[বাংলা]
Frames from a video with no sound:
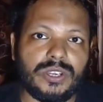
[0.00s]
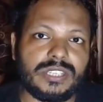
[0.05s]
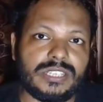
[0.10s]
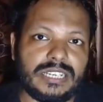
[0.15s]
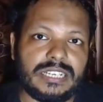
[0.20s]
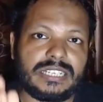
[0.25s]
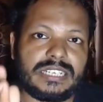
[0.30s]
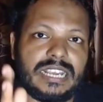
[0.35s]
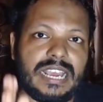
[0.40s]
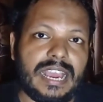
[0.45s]
রয়েছে
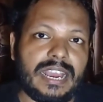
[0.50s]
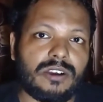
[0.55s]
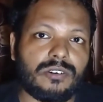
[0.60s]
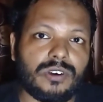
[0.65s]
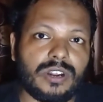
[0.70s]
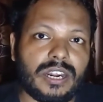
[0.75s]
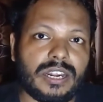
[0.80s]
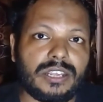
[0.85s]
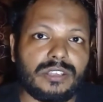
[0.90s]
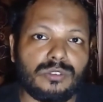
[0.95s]
এটি হ্যাক
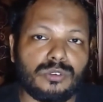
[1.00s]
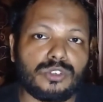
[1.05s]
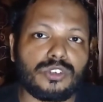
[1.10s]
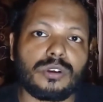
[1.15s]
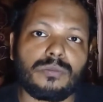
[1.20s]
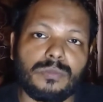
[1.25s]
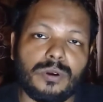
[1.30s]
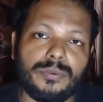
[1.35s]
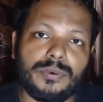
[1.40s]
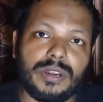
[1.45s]
করার কিন্তু
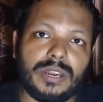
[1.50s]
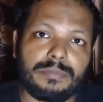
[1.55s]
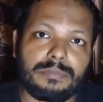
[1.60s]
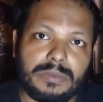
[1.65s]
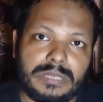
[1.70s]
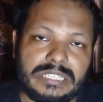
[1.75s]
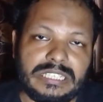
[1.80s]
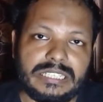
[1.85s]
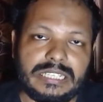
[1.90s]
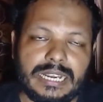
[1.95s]
সম্ভাবনা
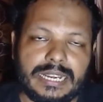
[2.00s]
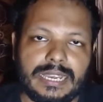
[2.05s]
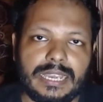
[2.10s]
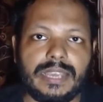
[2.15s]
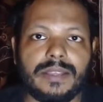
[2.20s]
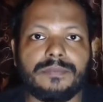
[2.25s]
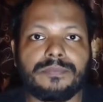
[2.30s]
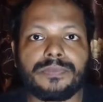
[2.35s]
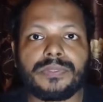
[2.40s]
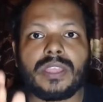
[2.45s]
বেশি থাকে
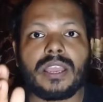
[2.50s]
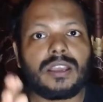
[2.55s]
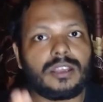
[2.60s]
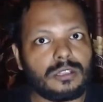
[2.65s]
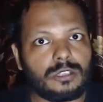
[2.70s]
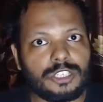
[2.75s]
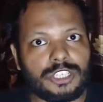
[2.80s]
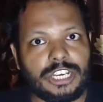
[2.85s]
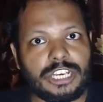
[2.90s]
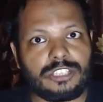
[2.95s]

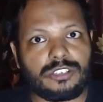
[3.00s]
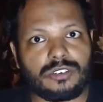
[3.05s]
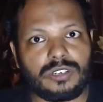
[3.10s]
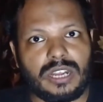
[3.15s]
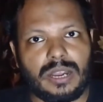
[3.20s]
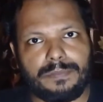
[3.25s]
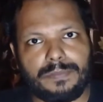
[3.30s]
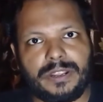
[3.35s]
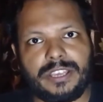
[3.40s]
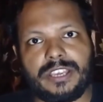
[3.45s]
তো সেই জন্য
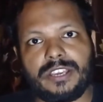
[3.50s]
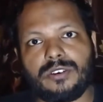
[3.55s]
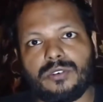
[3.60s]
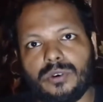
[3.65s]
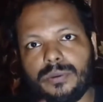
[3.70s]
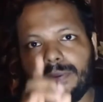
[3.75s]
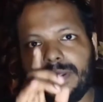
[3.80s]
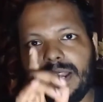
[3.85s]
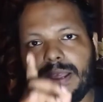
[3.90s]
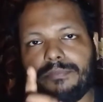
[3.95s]
আপনি কি
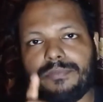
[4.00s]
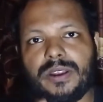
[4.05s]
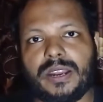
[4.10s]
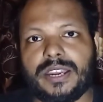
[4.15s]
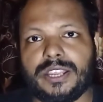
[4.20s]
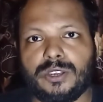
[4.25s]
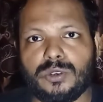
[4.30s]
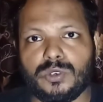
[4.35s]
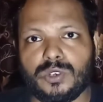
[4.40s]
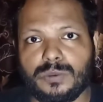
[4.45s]
করবেন আপনার
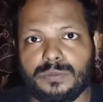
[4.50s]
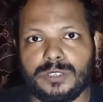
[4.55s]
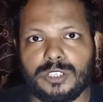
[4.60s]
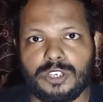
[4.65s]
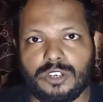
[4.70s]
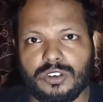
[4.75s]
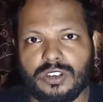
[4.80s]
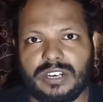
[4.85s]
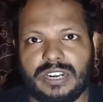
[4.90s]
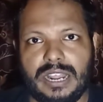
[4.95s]
ইউটিউবে
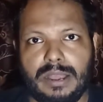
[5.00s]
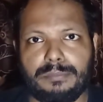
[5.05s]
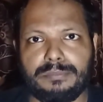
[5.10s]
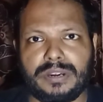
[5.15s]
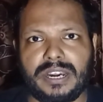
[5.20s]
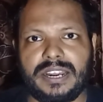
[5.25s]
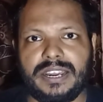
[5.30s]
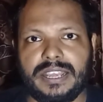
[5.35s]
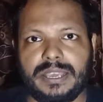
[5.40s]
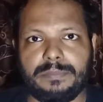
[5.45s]
যখন
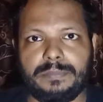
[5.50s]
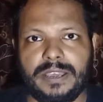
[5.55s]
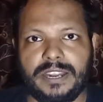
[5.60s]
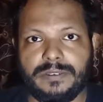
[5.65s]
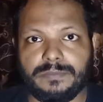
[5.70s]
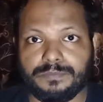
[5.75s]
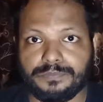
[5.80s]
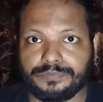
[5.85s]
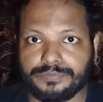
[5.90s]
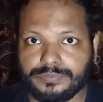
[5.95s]
নামটা লিখবেন
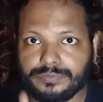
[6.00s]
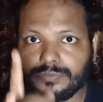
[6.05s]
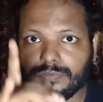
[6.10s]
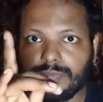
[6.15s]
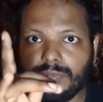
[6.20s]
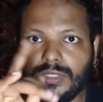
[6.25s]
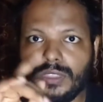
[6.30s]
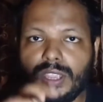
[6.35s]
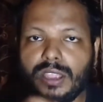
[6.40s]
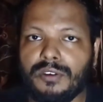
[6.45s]

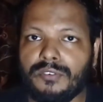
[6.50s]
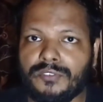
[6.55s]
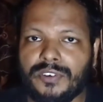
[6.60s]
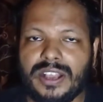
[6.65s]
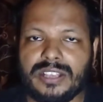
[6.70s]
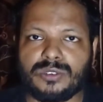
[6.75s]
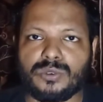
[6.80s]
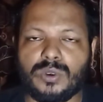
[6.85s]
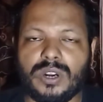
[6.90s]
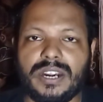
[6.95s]

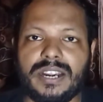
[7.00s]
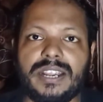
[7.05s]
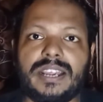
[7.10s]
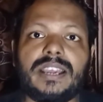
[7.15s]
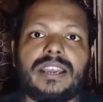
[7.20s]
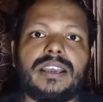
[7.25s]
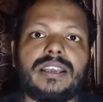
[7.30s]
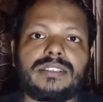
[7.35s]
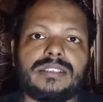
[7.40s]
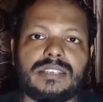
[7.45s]
পাসওয়ার্ডে
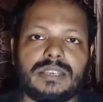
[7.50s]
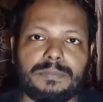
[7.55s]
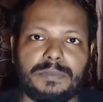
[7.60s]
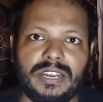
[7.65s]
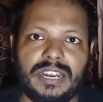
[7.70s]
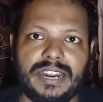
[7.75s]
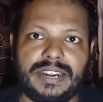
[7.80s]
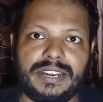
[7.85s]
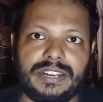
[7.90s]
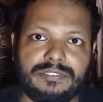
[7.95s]

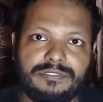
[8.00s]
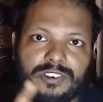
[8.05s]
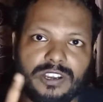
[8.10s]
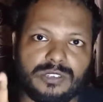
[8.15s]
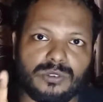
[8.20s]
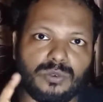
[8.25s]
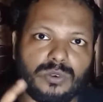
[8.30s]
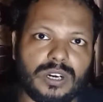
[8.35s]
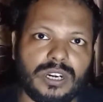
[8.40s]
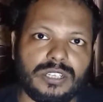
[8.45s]
জিমেল আইডির
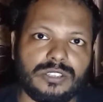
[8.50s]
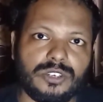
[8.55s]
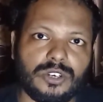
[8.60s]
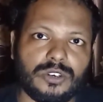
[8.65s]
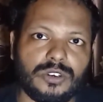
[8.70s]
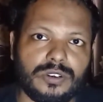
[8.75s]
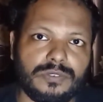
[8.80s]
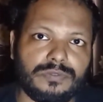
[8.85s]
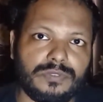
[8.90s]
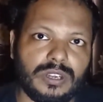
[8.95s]
পাসওয়ার্ডে
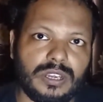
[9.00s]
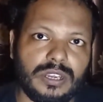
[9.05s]
যখন